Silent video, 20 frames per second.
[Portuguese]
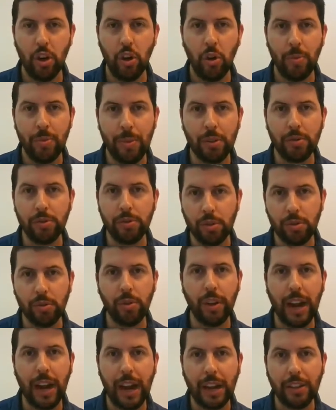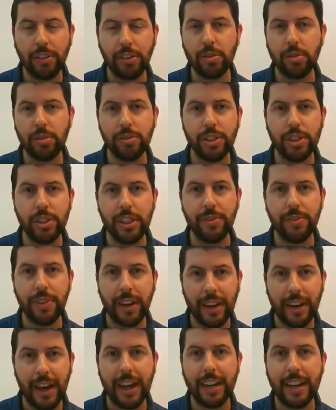O meu doutorado, inclusive,
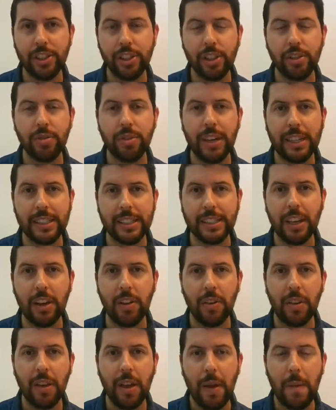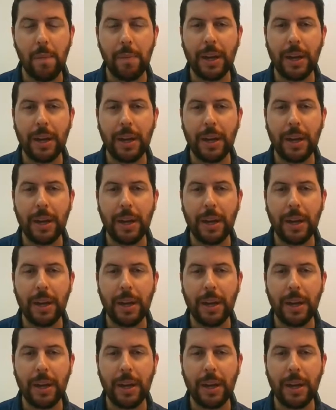é na área de educação,